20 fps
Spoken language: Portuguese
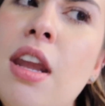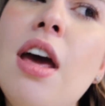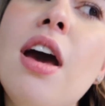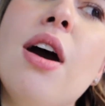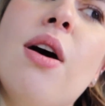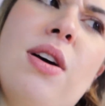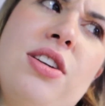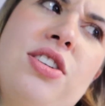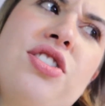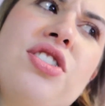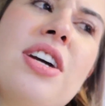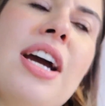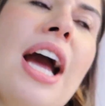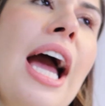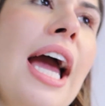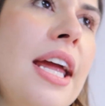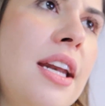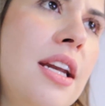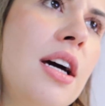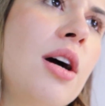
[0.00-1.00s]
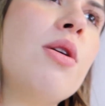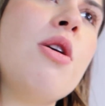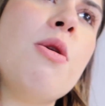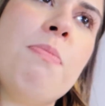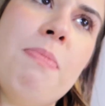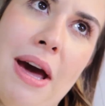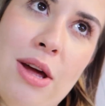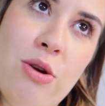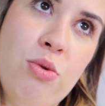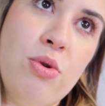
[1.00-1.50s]
Não, acho que cair não, eu
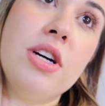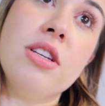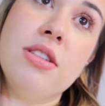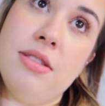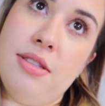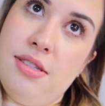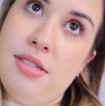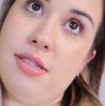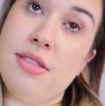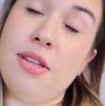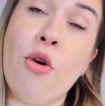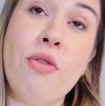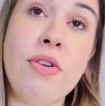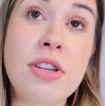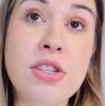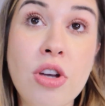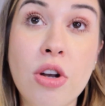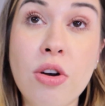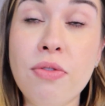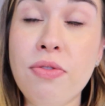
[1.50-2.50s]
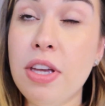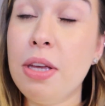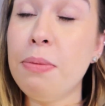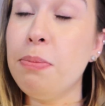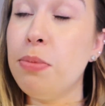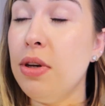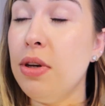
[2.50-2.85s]
paro antes. Talvez só não fique